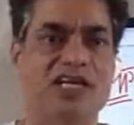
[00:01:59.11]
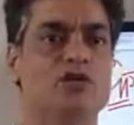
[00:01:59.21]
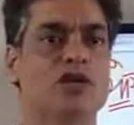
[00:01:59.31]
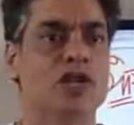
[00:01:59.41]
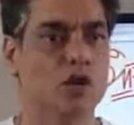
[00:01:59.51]

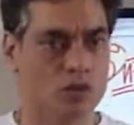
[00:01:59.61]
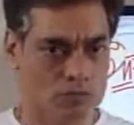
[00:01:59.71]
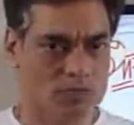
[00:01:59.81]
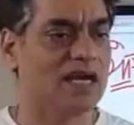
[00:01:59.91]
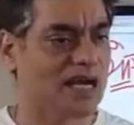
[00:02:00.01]
चाहिए तो ले लो
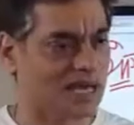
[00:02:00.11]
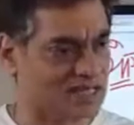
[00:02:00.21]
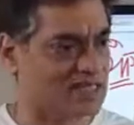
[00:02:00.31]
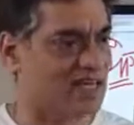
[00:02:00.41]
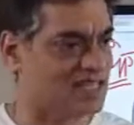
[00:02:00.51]

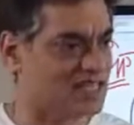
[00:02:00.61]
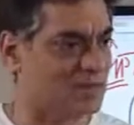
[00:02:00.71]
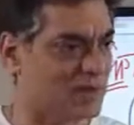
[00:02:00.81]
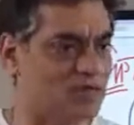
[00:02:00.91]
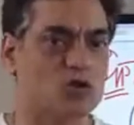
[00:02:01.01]
एक्स्ट्रा
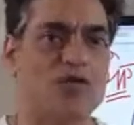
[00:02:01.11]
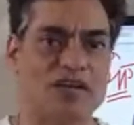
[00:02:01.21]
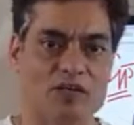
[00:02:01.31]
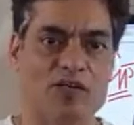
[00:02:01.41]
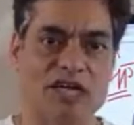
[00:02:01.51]
जिसके पास होगा
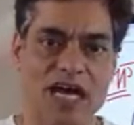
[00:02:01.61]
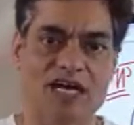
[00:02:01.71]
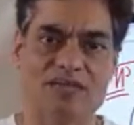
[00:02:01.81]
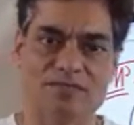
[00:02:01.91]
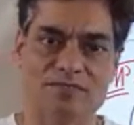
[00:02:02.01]
वही तो देगा